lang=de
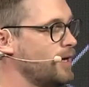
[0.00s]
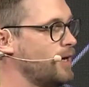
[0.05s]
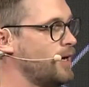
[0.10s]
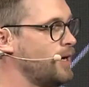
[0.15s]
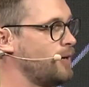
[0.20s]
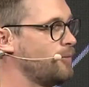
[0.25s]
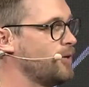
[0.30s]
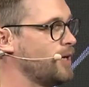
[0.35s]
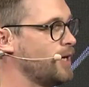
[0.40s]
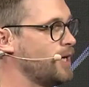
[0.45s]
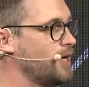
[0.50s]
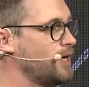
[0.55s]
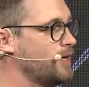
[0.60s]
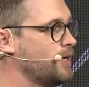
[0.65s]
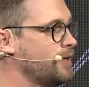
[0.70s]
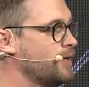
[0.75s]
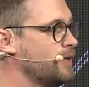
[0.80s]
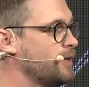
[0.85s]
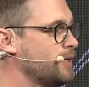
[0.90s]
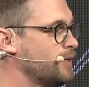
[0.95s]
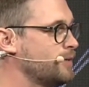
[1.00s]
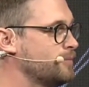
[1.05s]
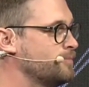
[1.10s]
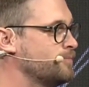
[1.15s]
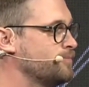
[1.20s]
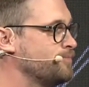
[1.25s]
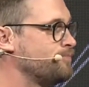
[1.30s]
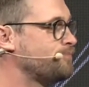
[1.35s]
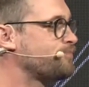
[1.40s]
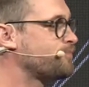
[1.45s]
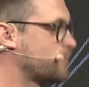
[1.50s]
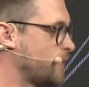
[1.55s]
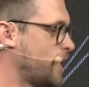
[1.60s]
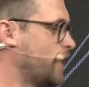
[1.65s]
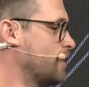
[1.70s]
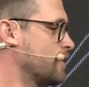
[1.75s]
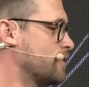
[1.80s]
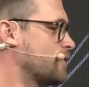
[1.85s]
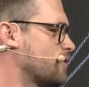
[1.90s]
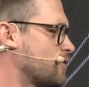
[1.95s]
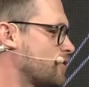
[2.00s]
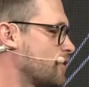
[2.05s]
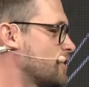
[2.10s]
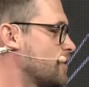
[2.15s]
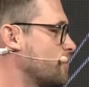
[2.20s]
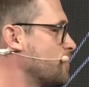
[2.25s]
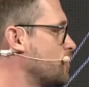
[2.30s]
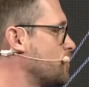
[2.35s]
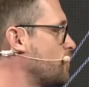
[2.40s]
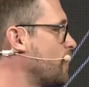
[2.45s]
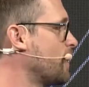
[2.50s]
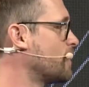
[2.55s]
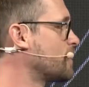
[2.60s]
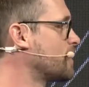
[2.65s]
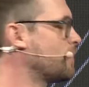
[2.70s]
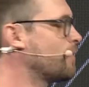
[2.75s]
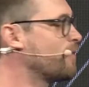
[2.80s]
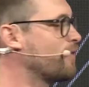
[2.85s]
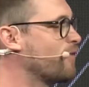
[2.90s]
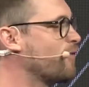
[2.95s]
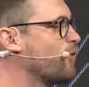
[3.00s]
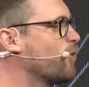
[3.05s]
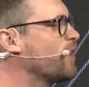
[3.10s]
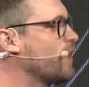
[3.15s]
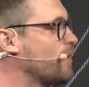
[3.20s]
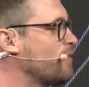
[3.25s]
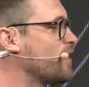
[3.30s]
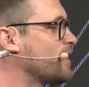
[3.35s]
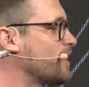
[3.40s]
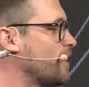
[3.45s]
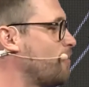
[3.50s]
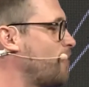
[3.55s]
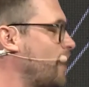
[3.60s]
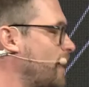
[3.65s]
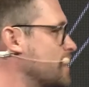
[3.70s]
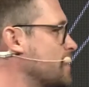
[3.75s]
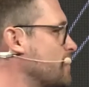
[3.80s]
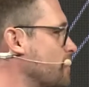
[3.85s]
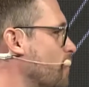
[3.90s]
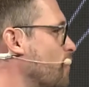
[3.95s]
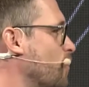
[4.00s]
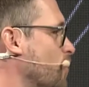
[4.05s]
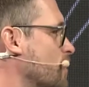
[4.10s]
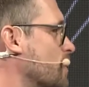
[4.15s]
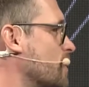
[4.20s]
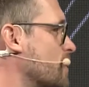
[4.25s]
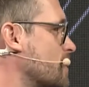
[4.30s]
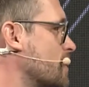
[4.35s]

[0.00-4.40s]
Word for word: Aber ähm, nein, es ist trotzdem ein spannendes Thema. Wir wollen einfach dabei sein, wir wollen das